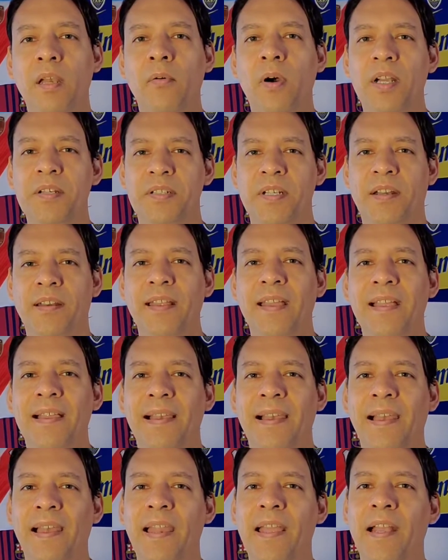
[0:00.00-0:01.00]
el Bayern
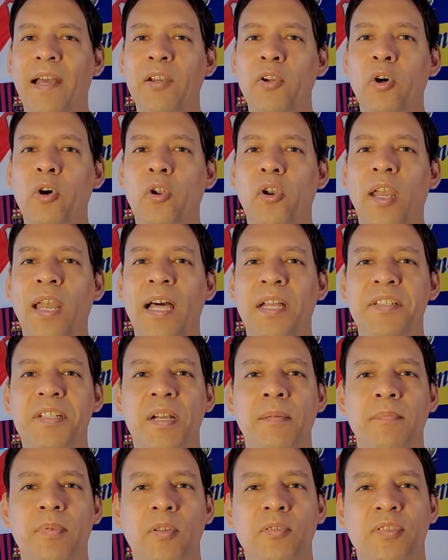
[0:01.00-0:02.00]
le ganó la
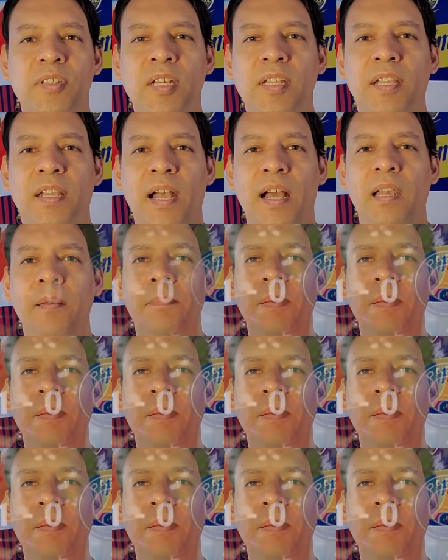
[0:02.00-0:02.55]
Champions League al